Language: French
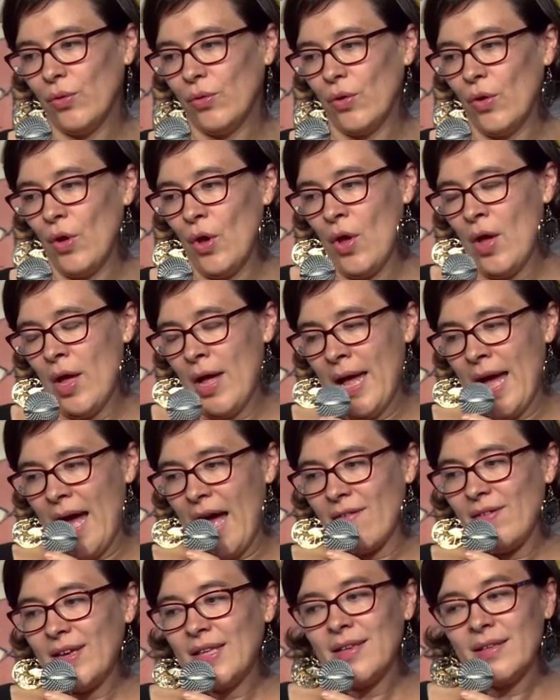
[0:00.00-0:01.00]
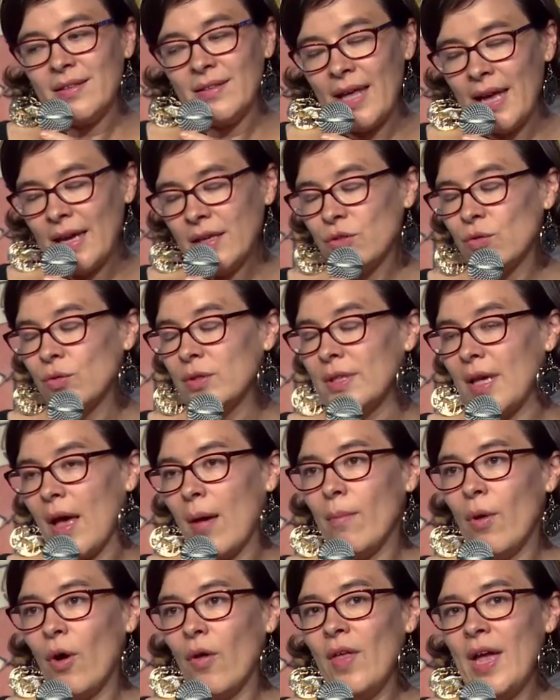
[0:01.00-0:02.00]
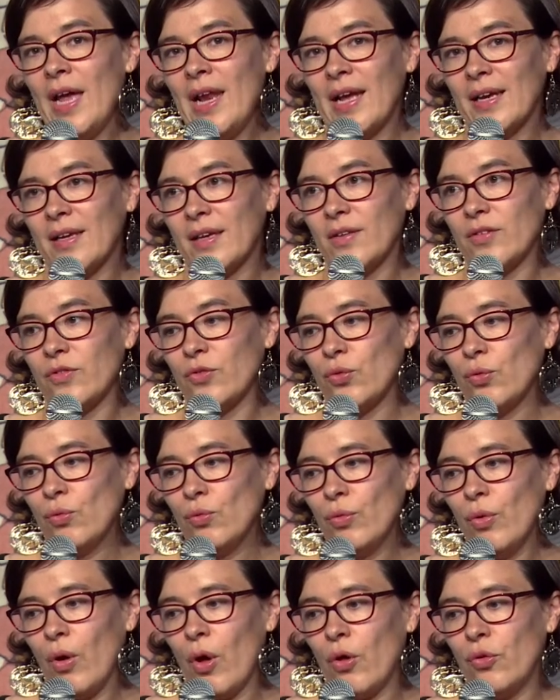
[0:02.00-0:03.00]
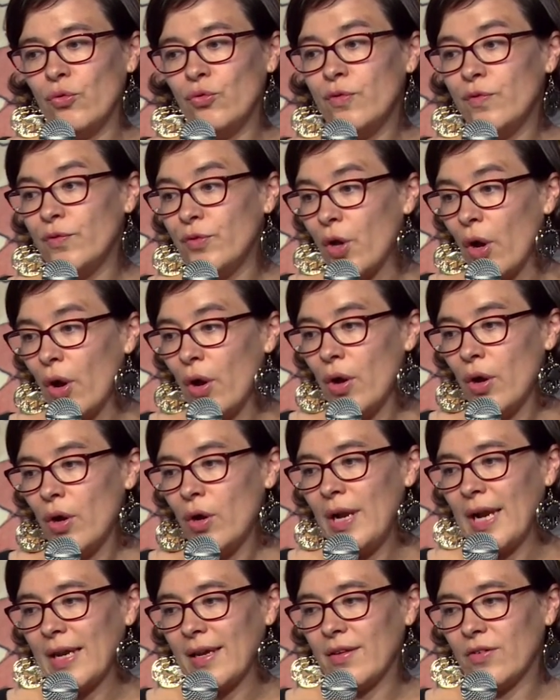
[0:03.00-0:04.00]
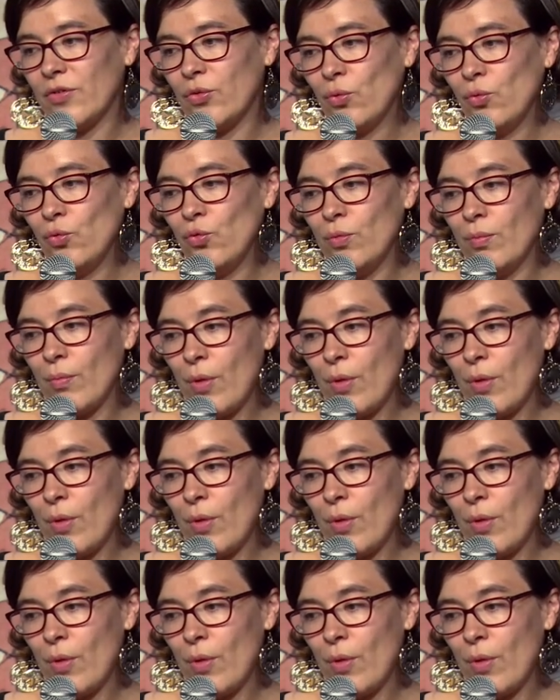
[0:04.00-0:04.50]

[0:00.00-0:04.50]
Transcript: Euh, avec des textes qui abordaient la question euh, du viol, la question du